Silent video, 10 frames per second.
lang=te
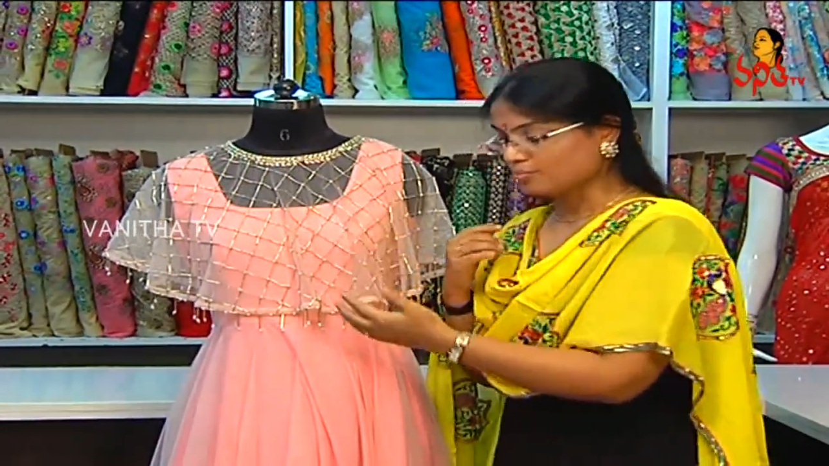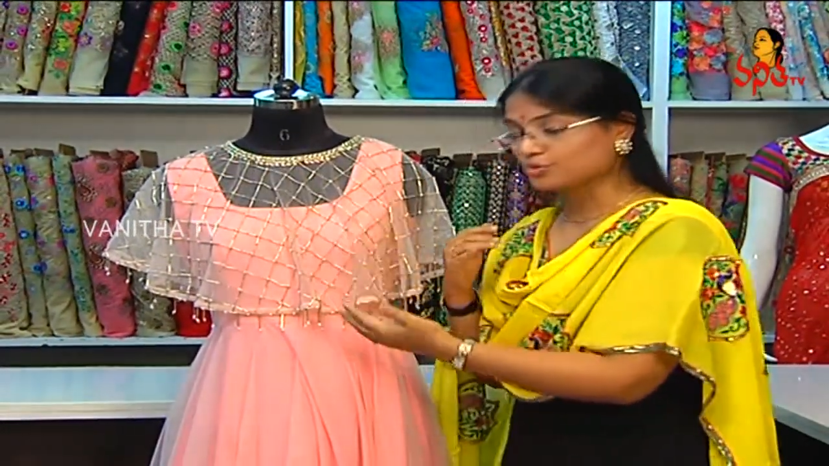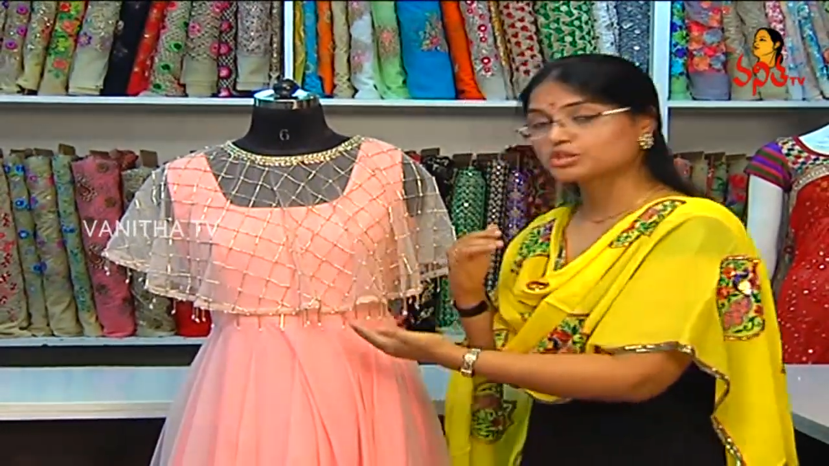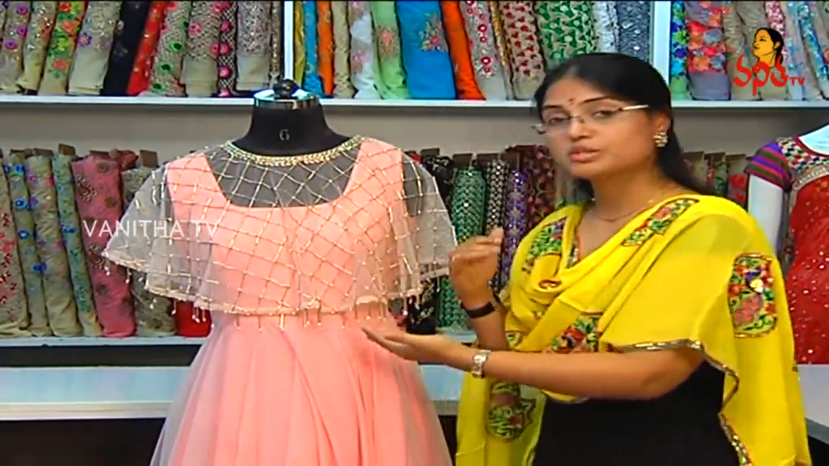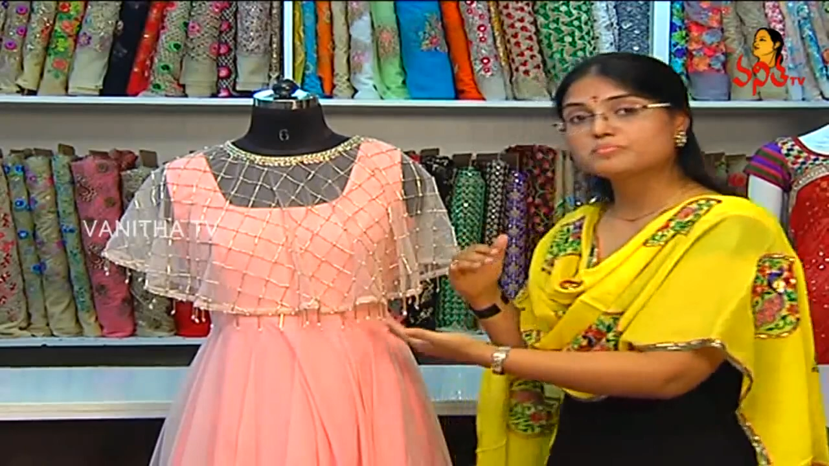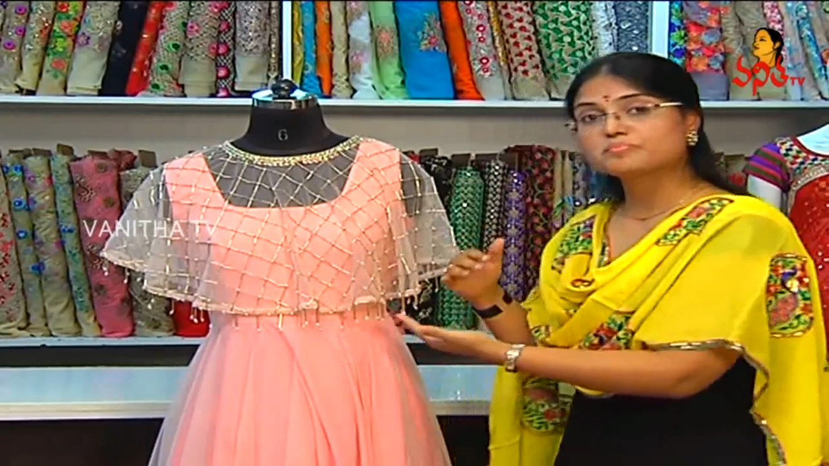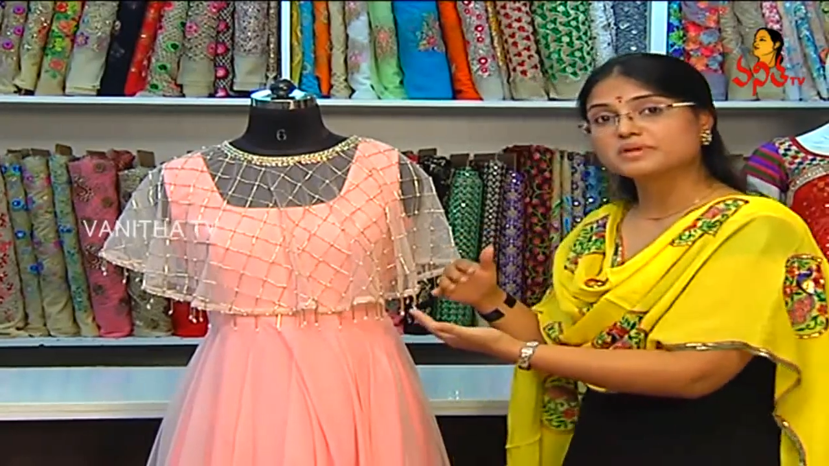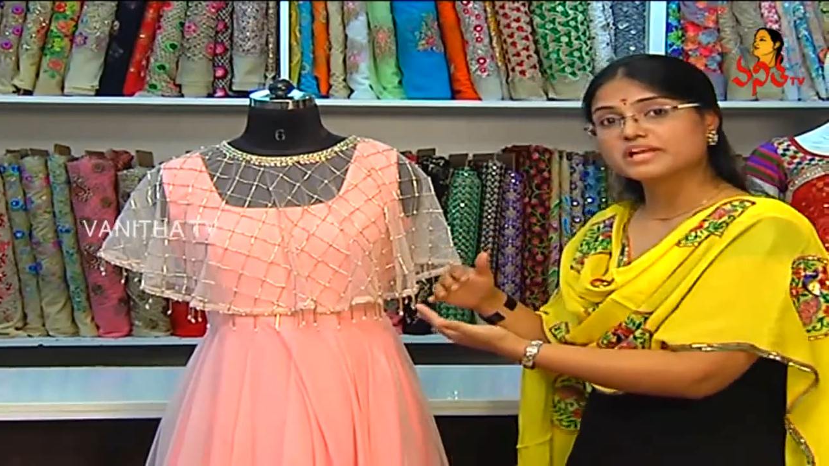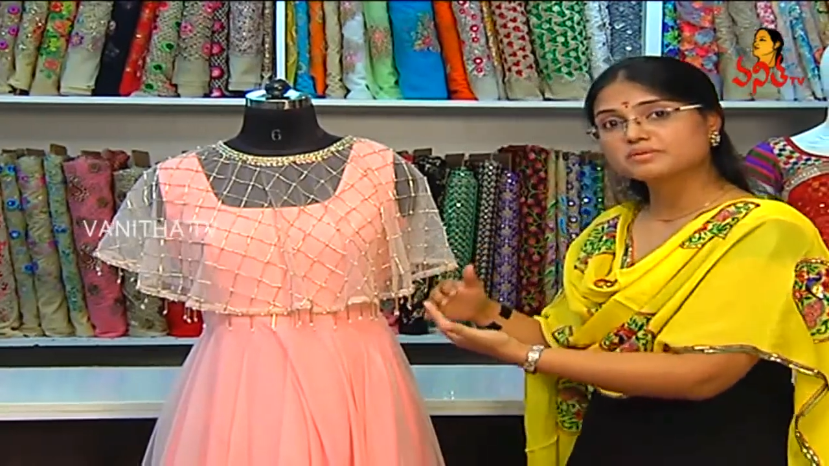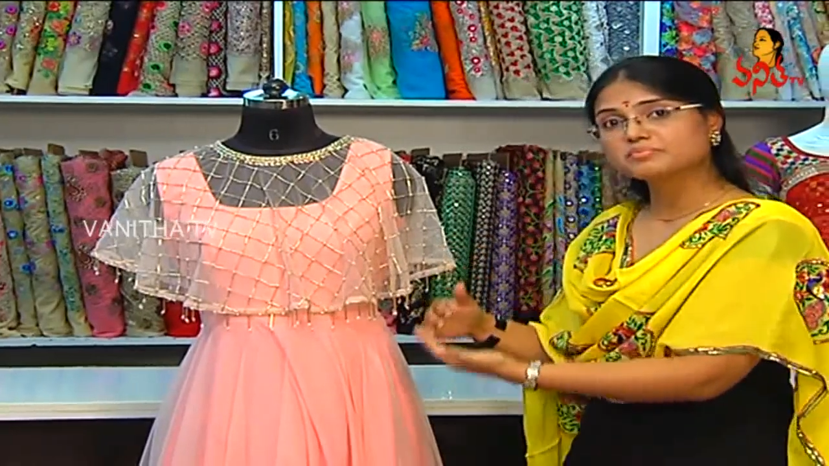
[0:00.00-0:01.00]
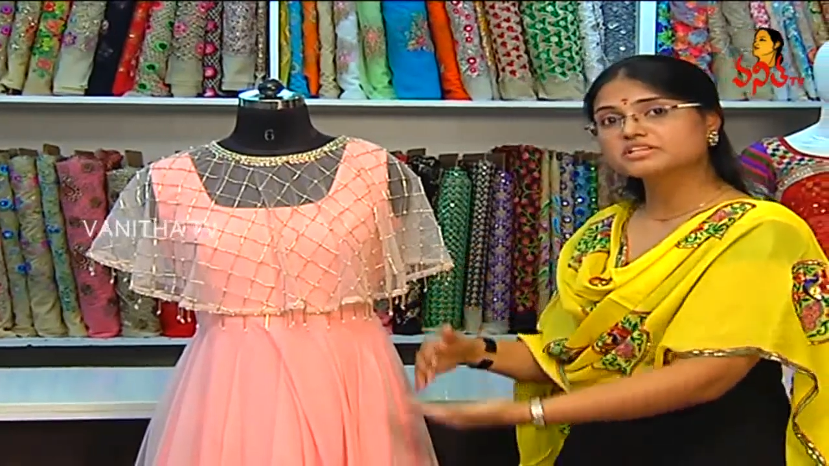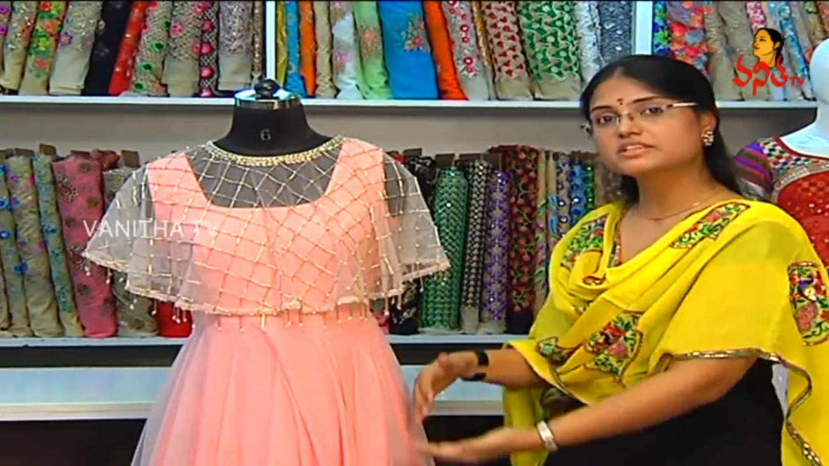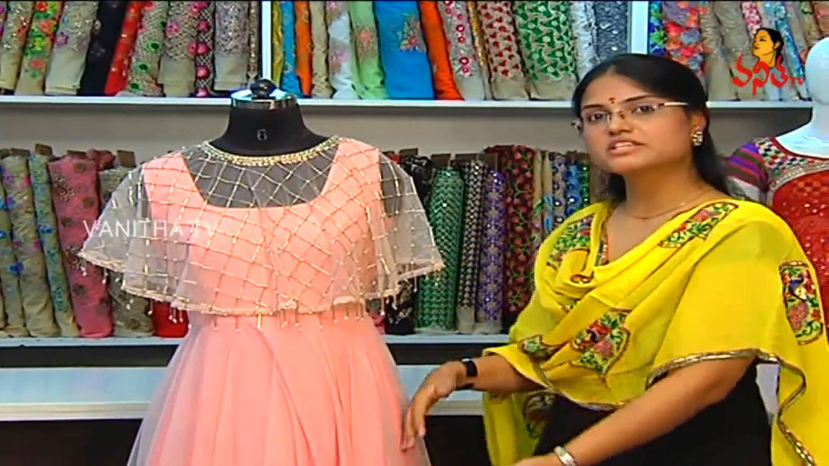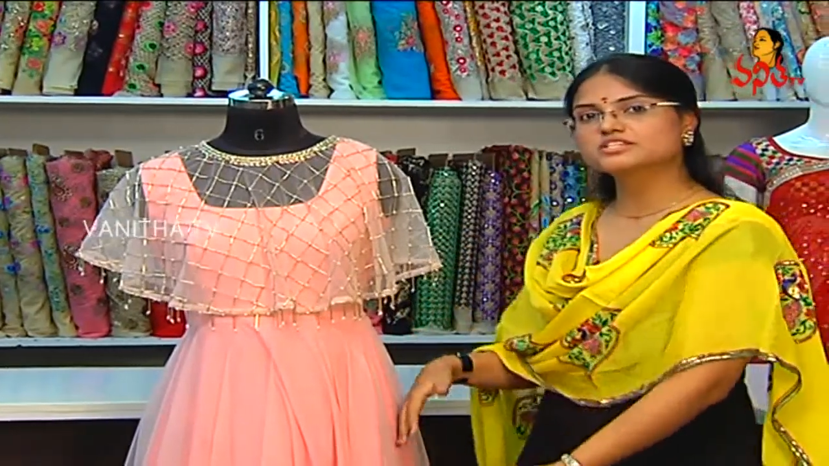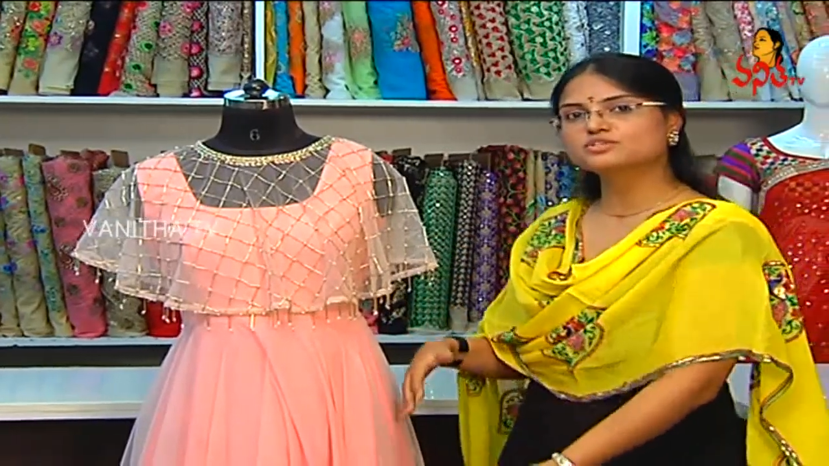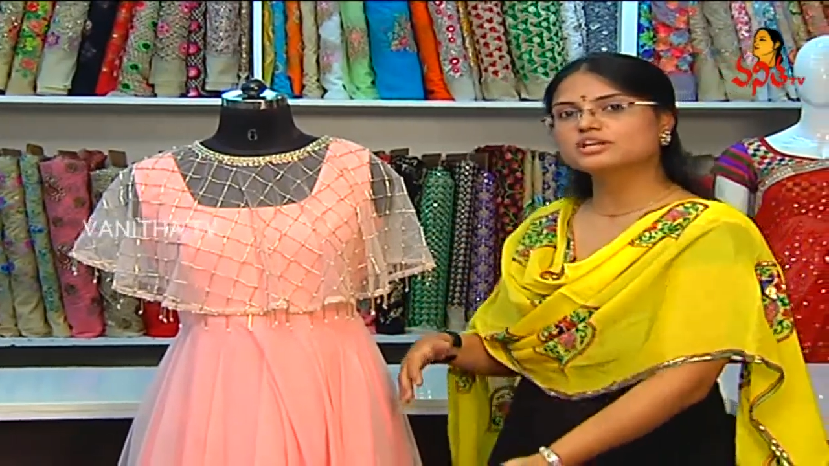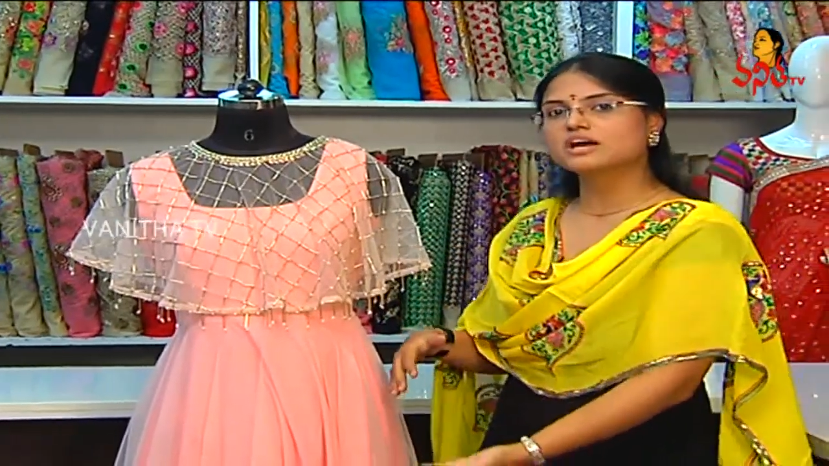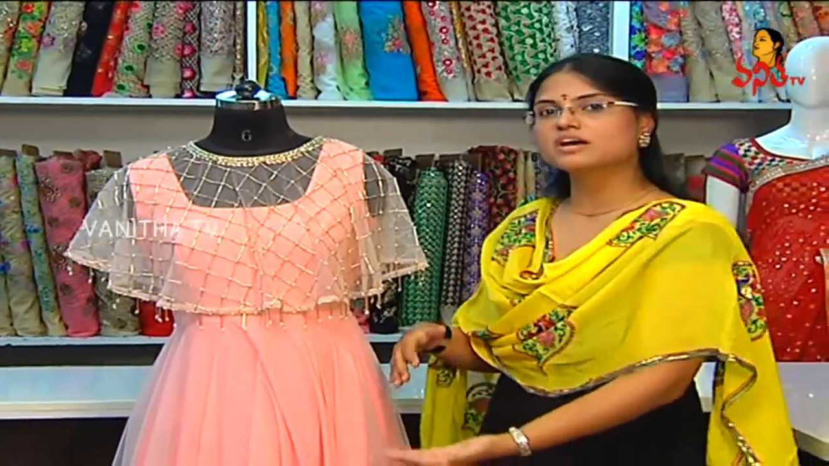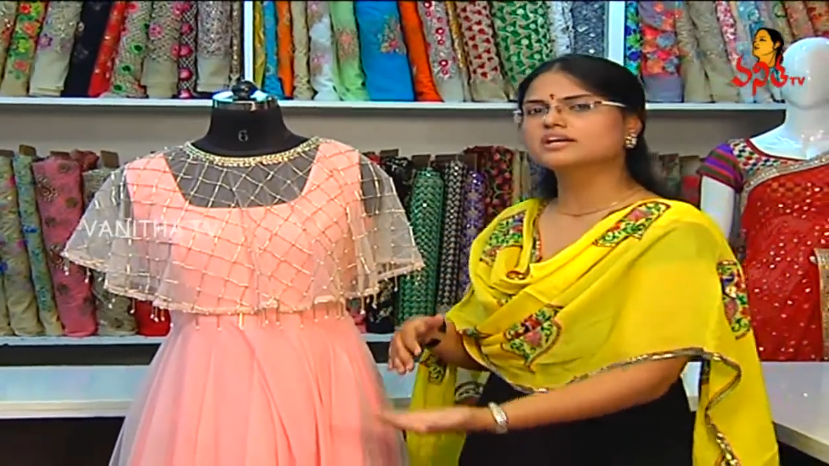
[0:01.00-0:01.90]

మొత్తం ప్లేన్ మనం తీసుకున్న